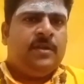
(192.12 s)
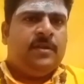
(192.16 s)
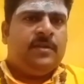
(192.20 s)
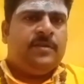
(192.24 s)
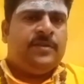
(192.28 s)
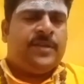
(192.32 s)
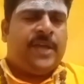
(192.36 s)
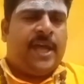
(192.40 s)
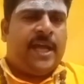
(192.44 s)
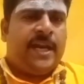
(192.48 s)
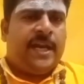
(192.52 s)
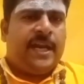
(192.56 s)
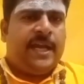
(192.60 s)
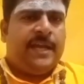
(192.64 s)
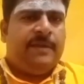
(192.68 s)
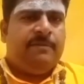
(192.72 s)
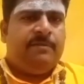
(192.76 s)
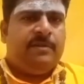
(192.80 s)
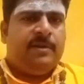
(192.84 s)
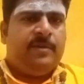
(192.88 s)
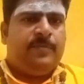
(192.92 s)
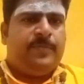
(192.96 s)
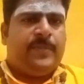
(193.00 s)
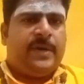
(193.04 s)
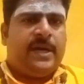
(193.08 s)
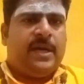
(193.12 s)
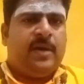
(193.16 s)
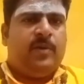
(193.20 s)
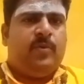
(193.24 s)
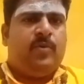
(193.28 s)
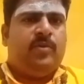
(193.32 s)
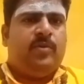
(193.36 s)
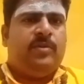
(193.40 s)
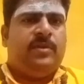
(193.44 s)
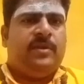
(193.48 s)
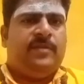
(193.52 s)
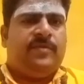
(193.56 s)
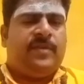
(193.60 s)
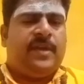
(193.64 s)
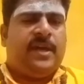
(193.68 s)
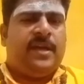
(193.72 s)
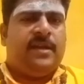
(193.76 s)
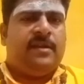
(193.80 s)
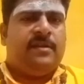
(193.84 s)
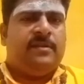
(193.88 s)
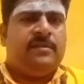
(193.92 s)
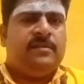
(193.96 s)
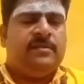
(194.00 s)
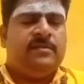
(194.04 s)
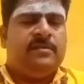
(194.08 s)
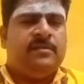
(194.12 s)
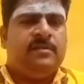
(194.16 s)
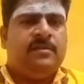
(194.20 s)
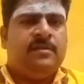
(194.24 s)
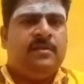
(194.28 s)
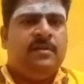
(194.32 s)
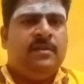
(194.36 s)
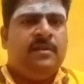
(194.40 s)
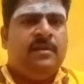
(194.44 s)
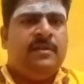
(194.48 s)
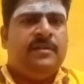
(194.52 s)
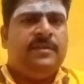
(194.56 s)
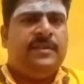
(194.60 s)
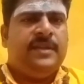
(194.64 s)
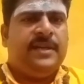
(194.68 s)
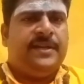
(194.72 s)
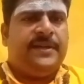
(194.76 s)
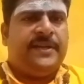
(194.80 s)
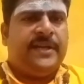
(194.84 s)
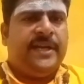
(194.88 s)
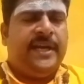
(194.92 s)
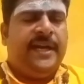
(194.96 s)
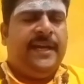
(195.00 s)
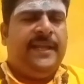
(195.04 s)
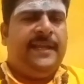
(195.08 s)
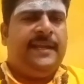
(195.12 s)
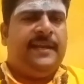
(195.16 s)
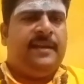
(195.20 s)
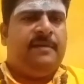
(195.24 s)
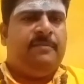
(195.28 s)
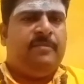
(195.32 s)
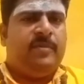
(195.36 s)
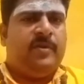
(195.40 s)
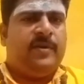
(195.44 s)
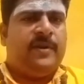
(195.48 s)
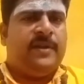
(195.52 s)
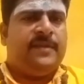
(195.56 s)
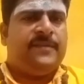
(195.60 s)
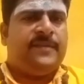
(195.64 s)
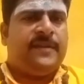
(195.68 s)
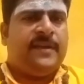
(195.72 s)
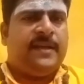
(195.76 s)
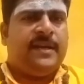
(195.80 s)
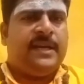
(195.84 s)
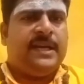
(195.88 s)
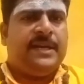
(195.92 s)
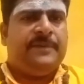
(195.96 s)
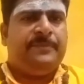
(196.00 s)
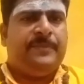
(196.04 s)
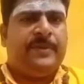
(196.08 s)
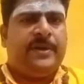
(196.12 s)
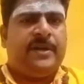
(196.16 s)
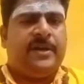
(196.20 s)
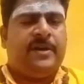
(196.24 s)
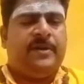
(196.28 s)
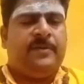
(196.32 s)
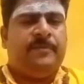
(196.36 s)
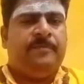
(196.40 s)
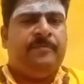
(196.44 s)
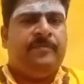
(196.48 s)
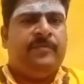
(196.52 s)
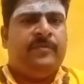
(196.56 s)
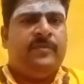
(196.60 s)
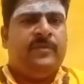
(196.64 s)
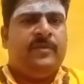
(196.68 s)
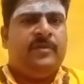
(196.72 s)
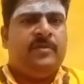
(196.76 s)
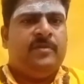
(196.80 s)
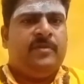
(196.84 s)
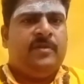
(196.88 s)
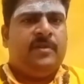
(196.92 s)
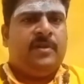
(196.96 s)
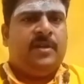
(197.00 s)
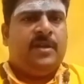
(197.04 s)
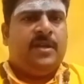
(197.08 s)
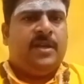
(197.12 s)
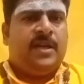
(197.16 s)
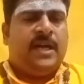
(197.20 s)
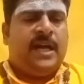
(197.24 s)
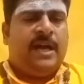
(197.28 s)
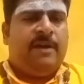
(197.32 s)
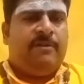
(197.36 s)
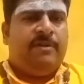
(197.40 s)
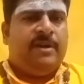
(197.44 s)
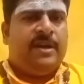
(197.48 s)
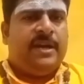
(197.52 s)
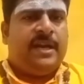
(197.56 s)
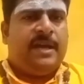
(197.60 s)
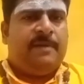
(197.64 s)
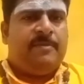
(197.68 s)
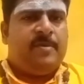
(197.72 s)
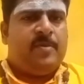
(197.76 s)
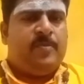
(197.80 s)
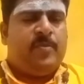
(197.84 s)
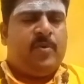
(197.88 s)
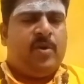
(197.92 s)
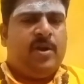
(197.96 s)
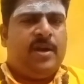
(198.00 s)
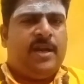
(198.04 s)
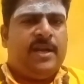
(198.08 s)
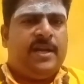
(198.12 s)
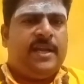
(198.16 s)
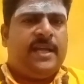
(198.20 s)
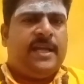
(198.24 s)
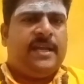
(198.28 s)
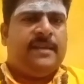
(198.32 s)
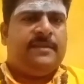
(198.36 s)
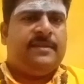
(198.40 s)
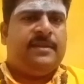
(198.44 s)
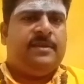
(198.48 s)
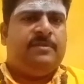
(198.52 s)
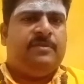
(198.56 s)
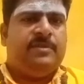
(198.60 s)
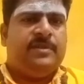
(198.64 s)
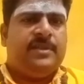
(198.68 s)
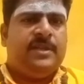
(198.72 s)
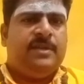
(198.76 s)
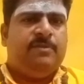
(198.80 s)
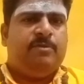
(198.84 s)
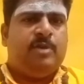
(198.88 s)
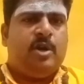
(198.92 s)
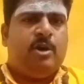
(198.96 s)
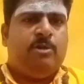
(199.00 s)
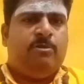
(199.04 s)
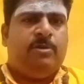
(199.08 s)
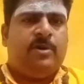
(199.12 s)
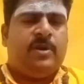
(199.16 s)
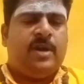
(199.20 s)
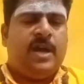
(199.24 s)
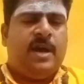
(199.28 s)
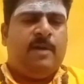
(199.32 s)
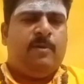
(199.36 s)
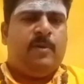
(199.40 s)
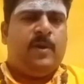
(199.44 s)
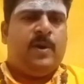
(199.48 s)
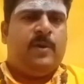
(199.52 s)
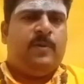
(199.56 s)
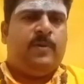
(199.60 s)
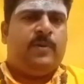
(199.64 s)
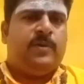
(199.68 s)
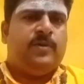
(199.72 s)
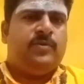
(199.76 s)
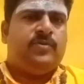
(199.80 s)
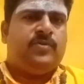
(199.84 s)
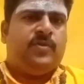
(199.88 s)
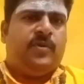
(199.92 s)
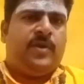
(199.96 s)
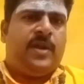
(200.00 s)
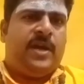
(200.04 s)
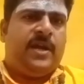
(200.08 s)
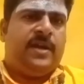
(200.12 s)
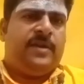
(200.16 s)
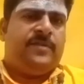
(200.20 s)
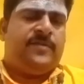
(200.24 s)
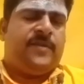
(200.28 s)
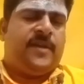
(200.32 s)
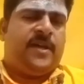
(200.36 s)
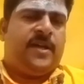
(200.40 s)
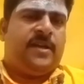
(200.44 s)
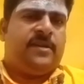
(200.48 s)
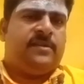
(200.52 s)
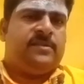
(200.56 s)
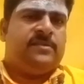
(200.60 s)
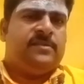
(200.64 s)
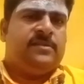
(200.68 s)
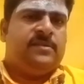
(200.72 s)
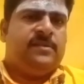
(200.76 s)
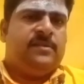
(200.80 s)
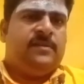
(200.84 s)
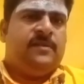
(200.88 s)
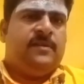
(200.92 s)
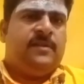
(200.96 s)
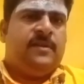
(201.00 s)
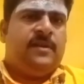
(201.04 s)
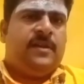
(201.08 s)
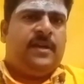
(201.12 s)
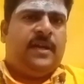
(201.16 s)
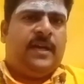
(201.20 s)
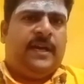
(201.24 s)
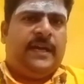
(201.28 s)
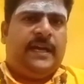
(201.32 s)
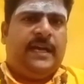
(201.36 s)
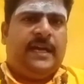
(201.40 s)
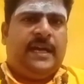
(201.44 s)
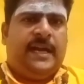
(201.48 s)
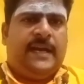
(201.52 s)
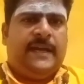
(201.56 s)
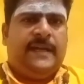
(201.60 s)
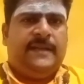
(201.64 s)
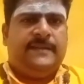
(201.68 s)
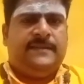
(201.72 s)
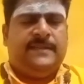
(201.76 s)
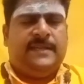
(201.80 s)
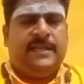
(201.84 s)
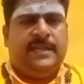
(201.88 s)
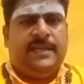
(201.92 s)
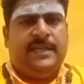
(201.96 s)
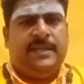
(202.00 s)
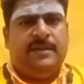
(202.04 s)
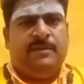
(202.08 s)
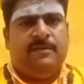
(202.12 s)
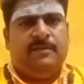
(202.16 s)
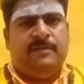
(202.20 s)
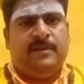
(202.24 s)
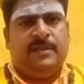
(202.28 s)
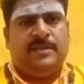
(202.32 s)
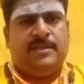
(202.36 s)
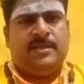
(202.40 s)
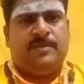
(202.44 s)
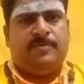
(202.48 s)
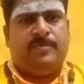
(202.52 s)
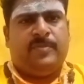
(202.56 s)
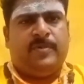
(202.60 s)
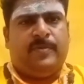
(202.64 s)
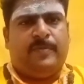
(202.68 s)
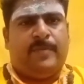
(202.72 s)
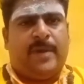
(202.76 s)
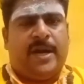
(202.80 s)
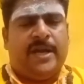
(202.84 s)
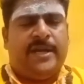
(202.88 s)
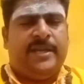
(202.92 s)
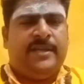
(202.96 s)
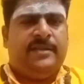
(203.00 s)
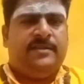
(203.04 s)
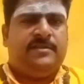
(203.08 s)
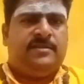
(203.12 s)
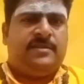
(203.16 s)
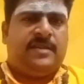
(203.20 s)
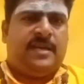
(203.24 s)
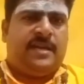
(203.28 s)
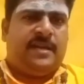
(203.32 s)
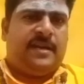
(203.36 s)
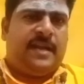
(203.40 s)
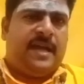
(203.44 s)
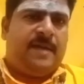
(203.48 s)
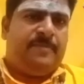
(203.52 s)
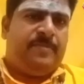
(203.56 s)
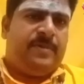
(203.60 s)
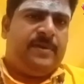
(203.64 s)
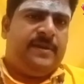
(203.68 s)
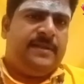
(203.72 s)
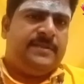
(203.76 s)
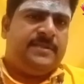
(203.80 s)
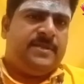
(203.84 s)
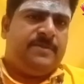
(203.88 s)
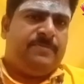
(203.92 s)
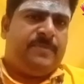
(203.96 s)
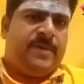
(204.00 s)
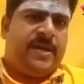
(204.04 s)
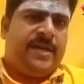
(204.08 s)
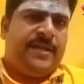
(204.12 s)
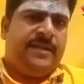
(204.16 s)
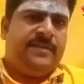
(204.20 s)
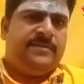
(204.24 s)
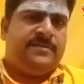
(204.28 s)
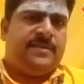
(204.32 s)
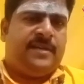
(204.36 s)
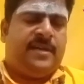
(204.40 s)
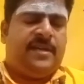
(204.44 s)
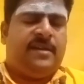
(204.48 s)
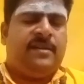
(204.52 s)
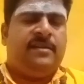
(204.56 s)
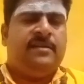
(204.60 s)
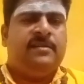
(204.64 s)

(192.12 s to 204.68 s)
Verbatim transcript: சார் நான் இவருக்கு பணம் கொடுத்தேன் சார் இந்த ட்ரேடிங்கில் போட்டேன் சார் நான் பணம் அவங்க நம்ம போட்ட நேரத்துக்கு வந்து இவ்வளோ வரும் அவ்வளோ வரும்னு சொன்னாங்க சார் ஆனால் கடைசியில் இருபது லட்சம் மாட்டிக்கிச்சு சார் நாற்பது லட்சம் மாட்டிக்கு சார்